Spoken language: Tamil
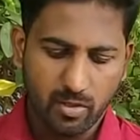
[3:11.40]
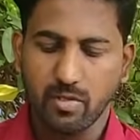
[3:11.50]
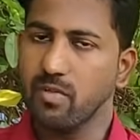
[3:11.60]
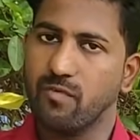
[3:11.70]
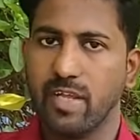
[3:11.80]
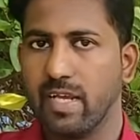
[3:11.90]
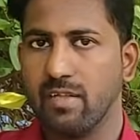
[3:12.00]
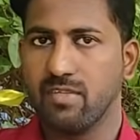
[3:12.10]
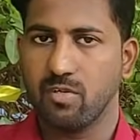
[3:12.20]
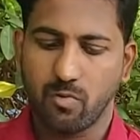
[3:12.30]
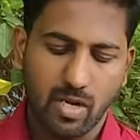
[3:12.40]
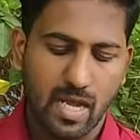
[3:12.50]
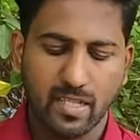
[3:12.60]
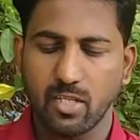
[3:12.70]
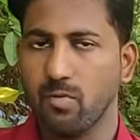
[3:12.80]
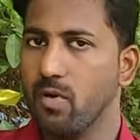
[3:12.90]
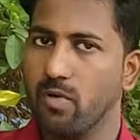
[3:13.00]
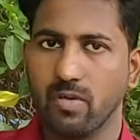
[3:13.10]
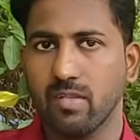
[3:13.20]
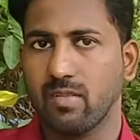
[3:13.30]
ஸோ இது வந்து ஃப்ரீ காஸ்ட் ஒரு ஆயிரத்தி ஐநூறுபா
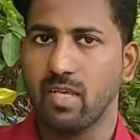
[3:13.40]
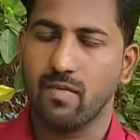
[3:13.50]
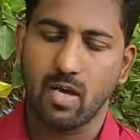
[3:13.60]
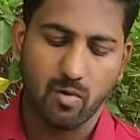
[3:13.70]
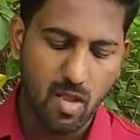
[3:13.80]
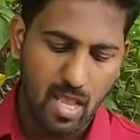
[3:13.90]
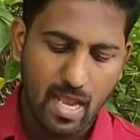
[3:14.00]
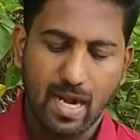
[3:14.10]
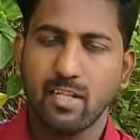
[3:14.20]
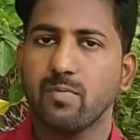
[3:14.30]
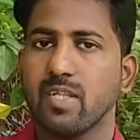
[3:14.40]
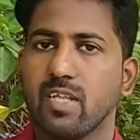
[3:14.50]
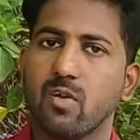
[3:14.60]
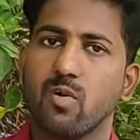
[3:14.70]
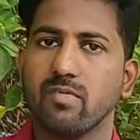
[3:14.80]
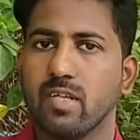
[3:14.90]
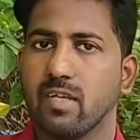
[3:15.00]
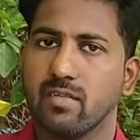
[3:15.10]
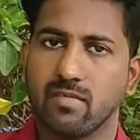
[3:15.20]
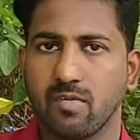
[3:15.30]
உங்களுக்கு வந்து சேவ் ஆகும் அடுத்து பார்த்தீங்கன்னா ரோட்
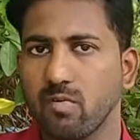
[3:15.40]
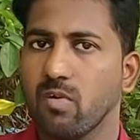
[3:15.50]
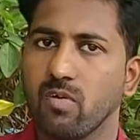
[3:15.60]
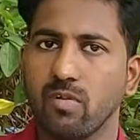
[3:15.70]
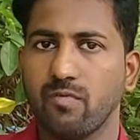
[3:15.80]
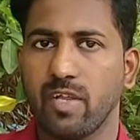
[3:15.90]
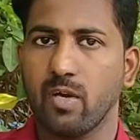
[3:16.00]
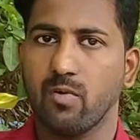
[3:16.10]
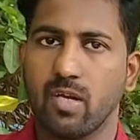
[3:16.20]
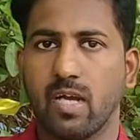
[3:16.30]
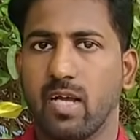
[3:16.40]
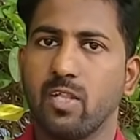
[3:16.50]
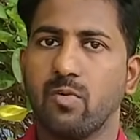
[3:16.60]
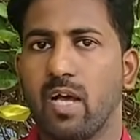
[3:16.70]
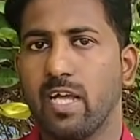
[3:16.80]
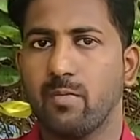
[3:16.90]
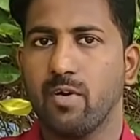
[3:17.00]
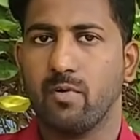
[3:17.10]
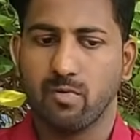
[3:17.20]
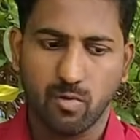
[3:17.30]
சைட் அசிஸ்டன்ஸும் உங்களுக்கு வந்து ஃப்ரீயாக கொடுக்குறாங்க அது ஒரு
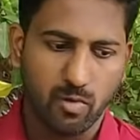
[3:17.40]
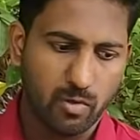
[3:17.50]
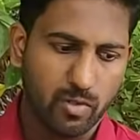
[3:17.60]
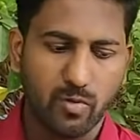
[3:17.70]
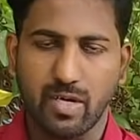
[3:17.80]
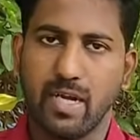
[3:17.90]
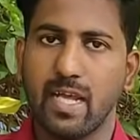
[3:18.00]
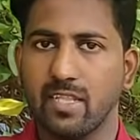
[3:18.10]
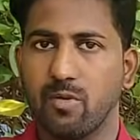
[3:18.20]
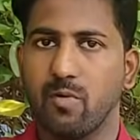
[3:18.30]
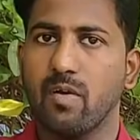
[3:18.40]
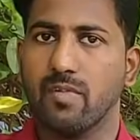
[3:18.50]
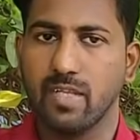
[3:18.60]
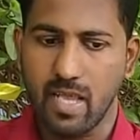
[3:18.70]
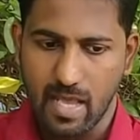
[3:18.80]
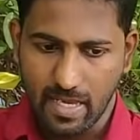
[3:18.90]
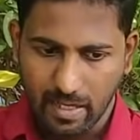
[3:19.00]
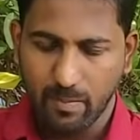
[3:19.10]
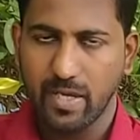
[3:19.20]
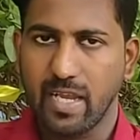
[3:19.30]
ஆயிரரூபா வரும் ஸோ உங்களுக்கு வந்து ஒரு ரெண்டாயிரத்தி ஐநூறுரூவா வந்து
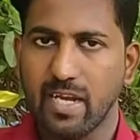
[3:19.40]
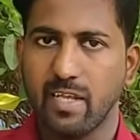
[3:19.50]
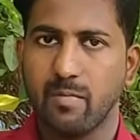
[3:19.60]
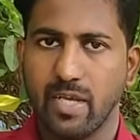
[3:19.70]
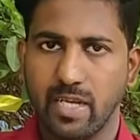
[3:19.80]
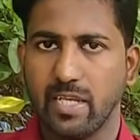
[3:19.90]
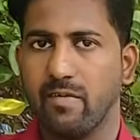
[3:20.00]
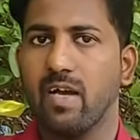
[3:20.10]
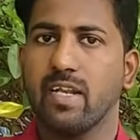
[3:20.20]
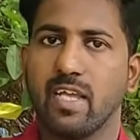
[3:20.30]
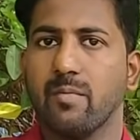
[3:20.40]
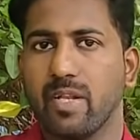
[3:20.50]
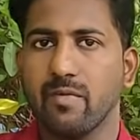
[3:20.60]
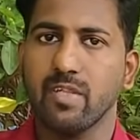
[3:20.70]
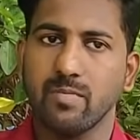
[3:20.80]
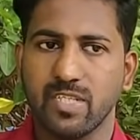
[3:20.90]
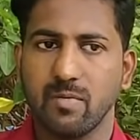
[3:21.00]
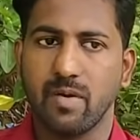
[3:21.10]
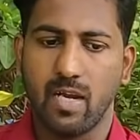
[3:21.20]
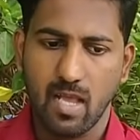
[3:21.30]
இப்போ கேடிஎம் பைக்கை நீங்கள் வாங்கினீங்க அப்படின்னா வந்து
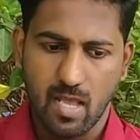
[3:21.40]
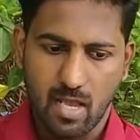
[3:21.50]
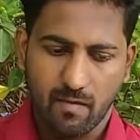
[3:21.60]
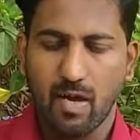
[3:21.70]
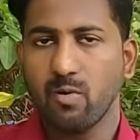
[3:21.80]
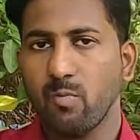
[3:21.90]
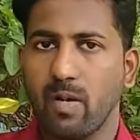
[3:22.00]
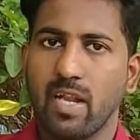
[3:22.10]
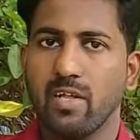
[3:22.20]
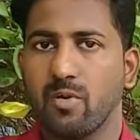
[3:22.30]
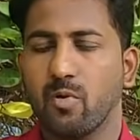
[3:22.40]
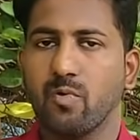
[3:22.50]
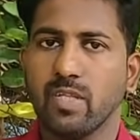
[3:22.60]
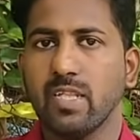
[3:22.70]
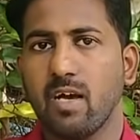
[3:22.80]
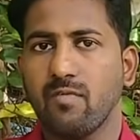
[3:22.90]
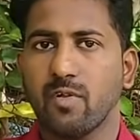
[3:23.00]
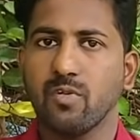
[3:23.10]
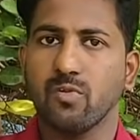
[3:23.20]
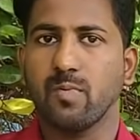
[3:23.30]
மிச்சம் பண்ணலாம் வாங்கணும்னு பிளானில் இருக்கவங்க வந்து இந்த
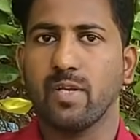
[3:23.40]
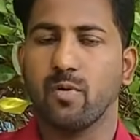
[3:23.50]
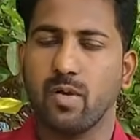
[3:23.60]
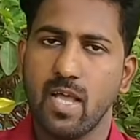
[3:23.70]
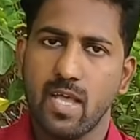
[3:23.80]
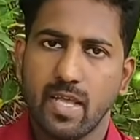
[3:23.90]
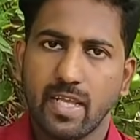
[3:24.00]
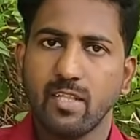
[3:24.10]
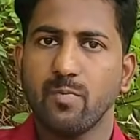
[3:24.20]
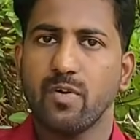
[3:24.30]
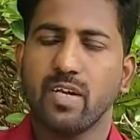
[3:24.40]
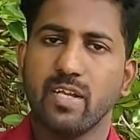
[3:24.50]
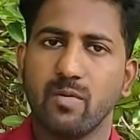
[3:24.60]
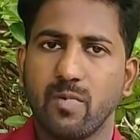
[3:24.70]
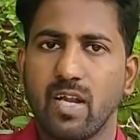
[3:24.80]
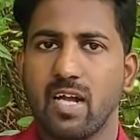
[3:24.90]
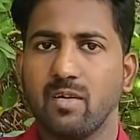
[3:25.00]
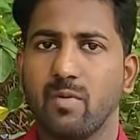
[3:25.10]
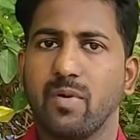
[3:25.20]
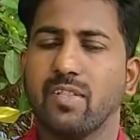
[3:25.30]
ஆஃபர் வந்து யூஸ் பண்ணிக்கோங்க இது போன்ற இன்னும் பல
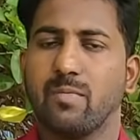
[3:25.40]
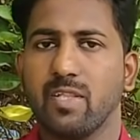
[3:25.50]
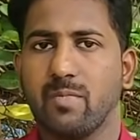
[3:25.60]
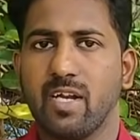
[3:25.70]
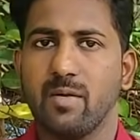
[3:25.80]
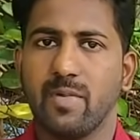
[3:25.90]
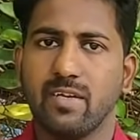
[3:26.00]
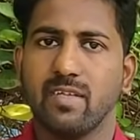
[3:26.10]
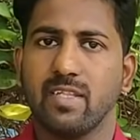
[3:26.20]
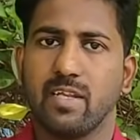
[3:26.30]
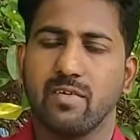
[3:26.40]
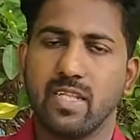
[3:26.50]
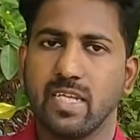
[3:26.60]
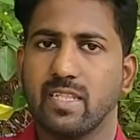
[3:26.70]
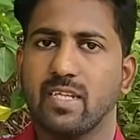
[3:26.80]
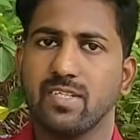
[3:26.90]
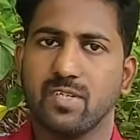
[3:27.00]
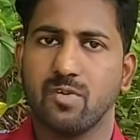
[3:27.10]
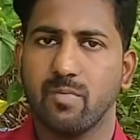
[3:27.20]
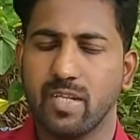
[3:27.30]
ஆட்டோமொபைல் சம்மந்தமான அப்டேட் செய்திகளை வந்து நீங்கள்
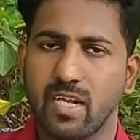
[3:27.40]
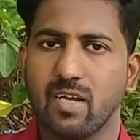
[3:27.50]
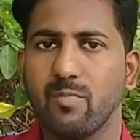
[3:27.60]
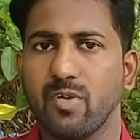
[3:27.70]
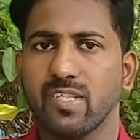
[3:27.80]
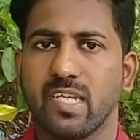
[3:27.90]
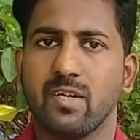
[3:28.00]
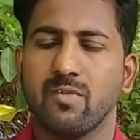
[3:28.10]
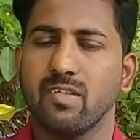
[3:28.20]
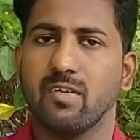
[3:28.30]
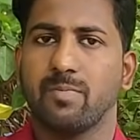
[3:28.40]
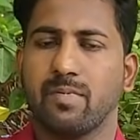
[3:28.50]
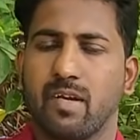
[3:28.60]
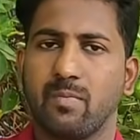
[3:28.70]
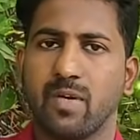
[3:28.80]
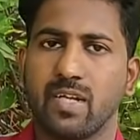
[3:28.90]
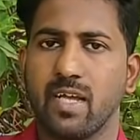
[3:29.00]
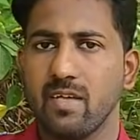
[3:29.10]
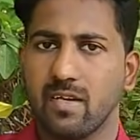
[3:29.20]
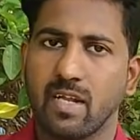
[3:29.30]
தெரிஞ்சுக்கணும் அப்படின்னா நம்மளுடைய சேனல் வந்து சப்ஸ்கிரைப் பண்ணுங்கள்